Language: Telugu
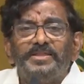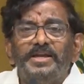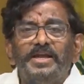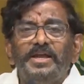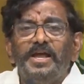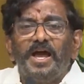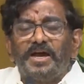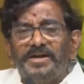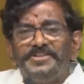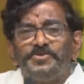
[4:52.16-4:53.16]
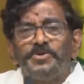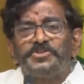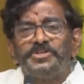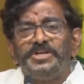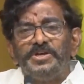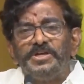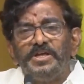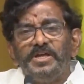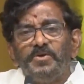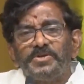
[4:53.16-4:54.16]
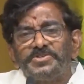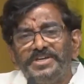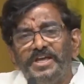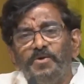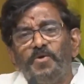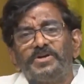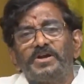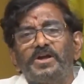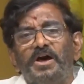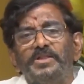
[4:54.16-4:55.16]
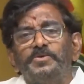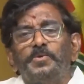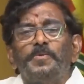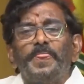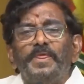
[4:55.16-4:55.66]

అందుకని అక్కడి నుంచి వచ్చి సింగిల్ ఓటర్ కాదు